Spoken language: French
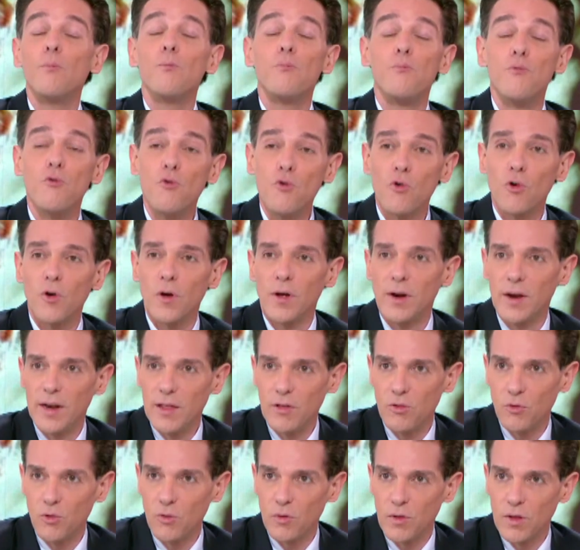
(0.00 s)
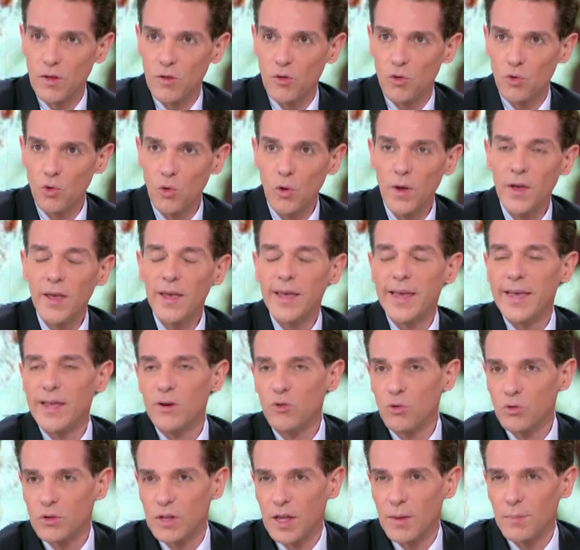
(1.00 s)
pour les successions et
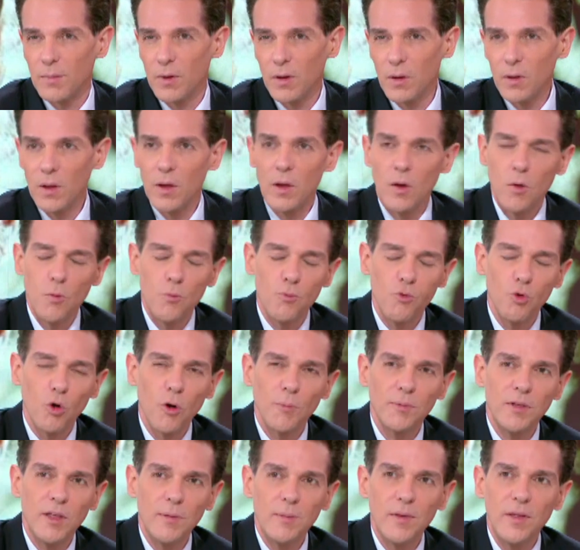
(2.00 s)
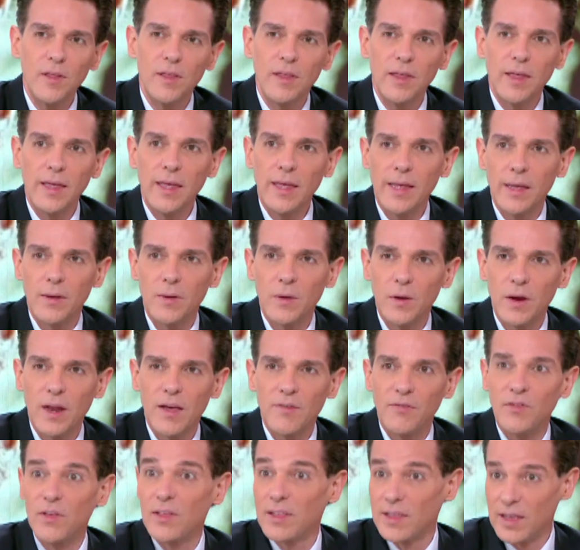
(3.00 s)
notamment pour optimiser la
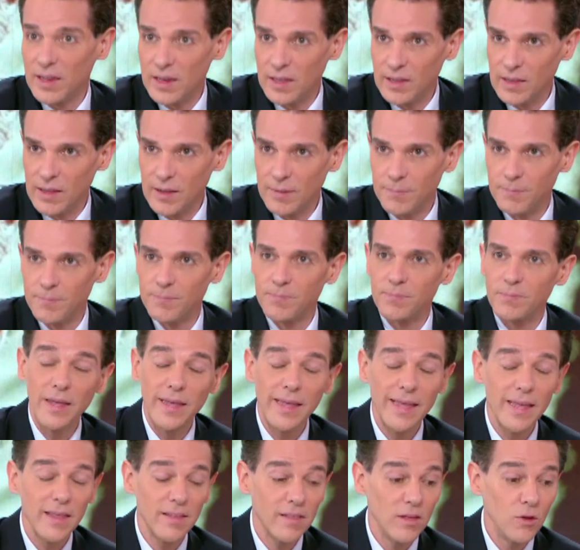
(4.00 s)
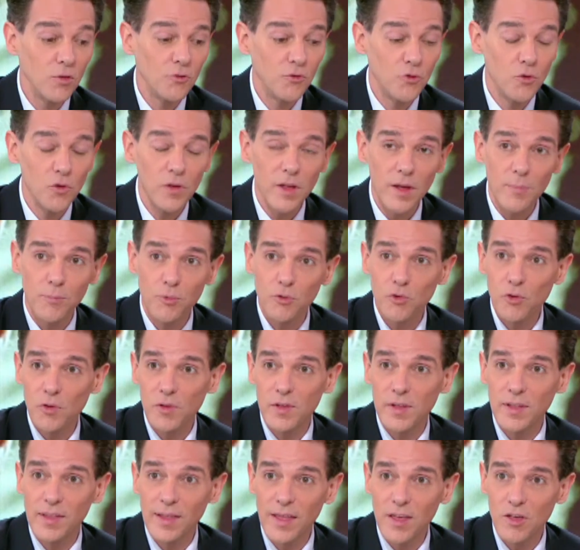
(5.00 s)
fiscalité. C'est une fusée à plusieurs
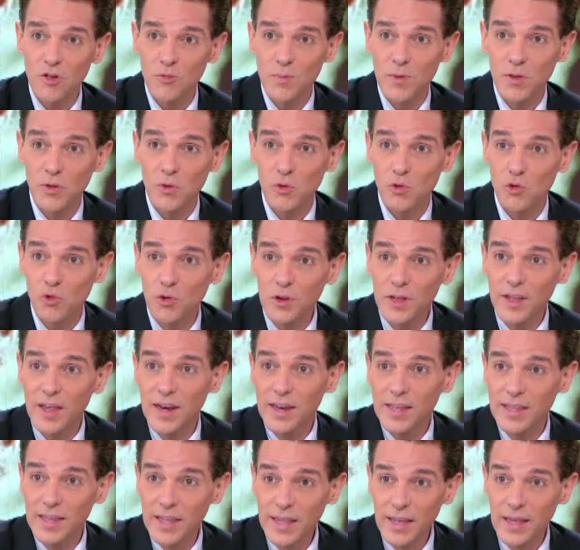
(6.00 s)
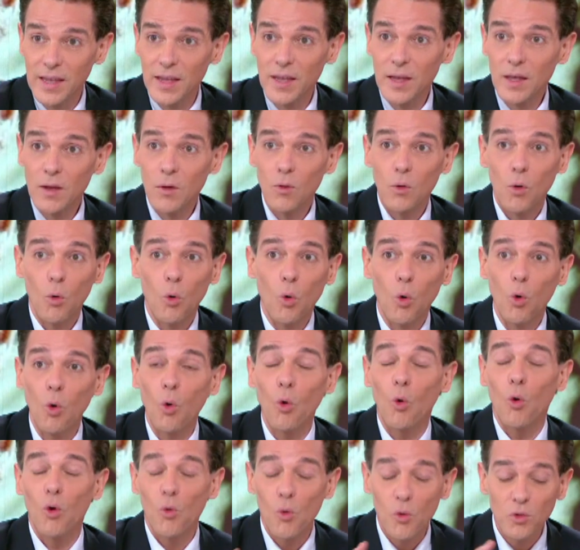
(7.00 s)
étages parce que Johnny a l'idée
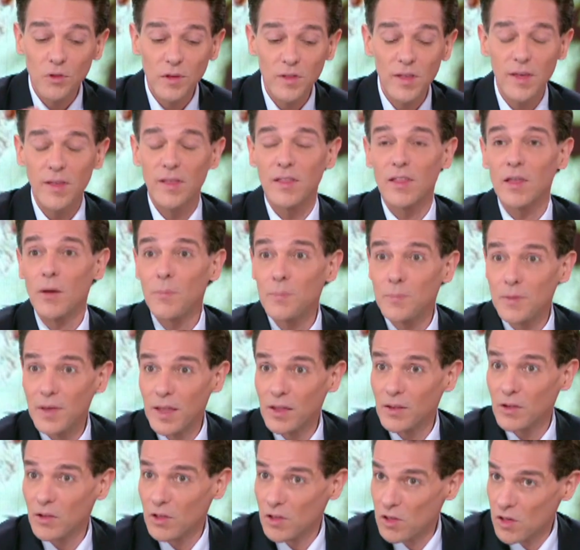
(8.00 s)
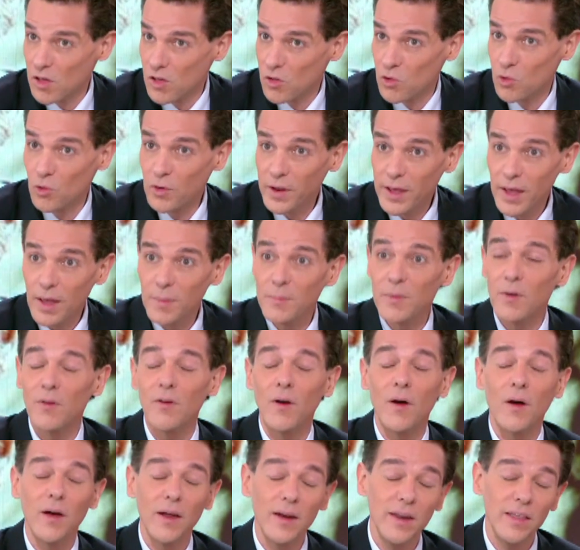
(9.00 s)
on disait que c'était un piètre gestionnaire, mais
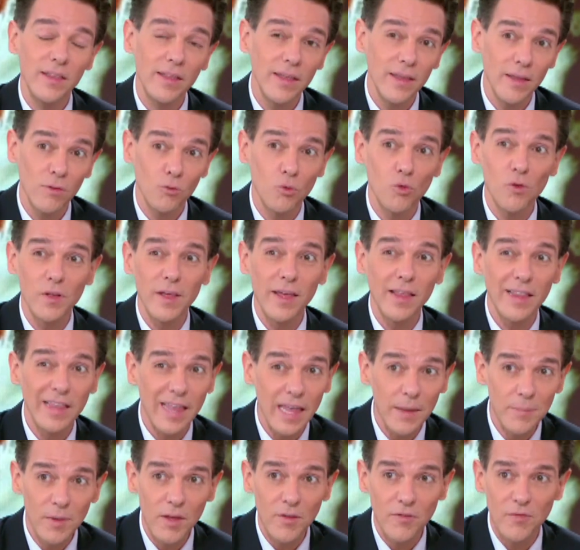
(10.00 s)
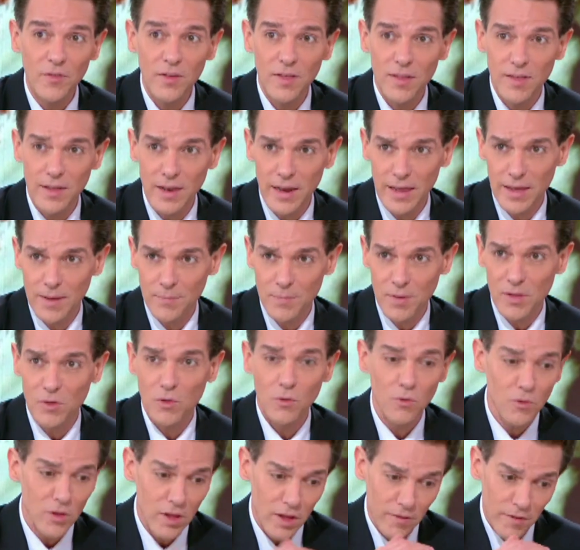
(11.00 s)
en, réalité, tout ça est très bien ficelé parce que
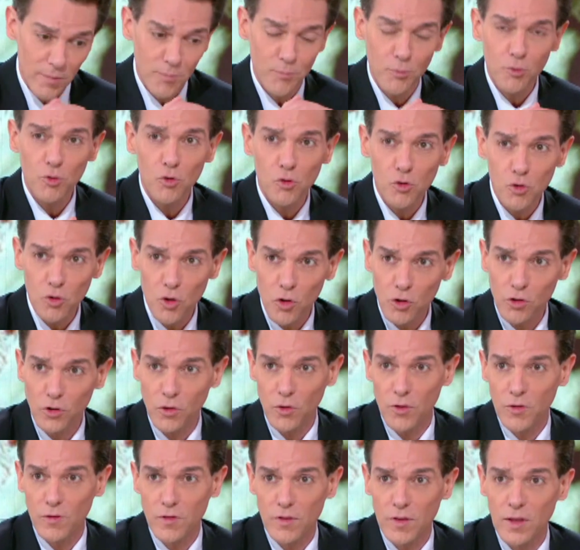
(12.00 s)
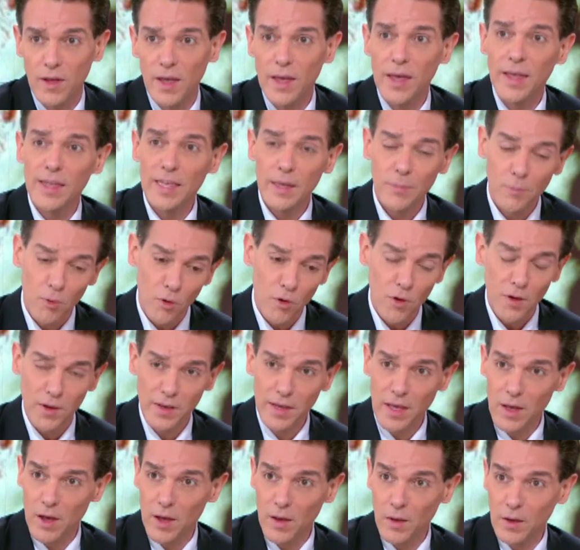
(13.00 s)
vous avez plusieurs trusts. D'abord, il
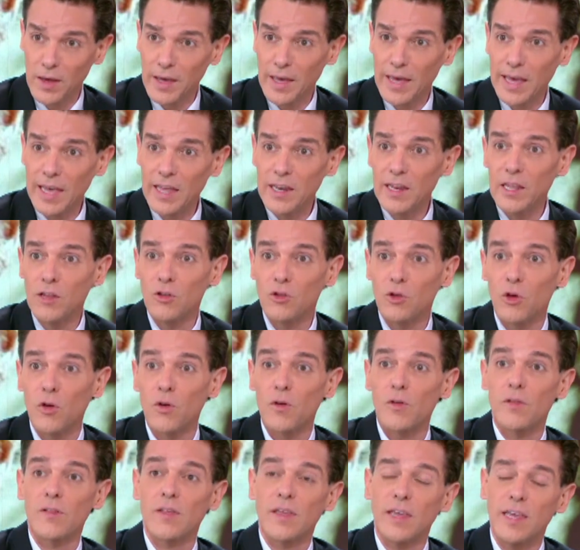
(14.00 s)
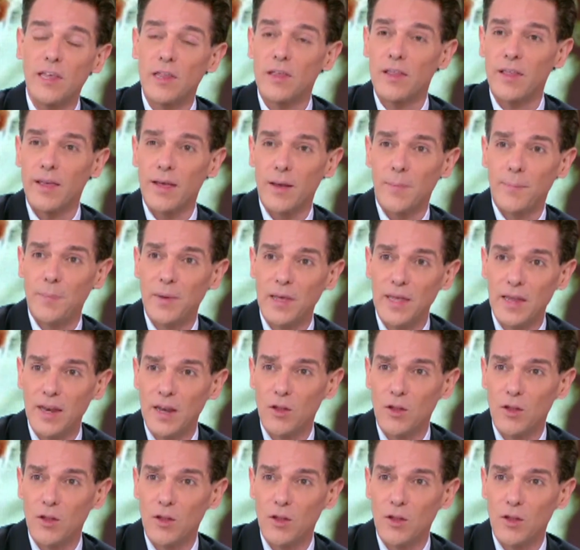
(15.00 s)
y a un crédit trust qui sert à payer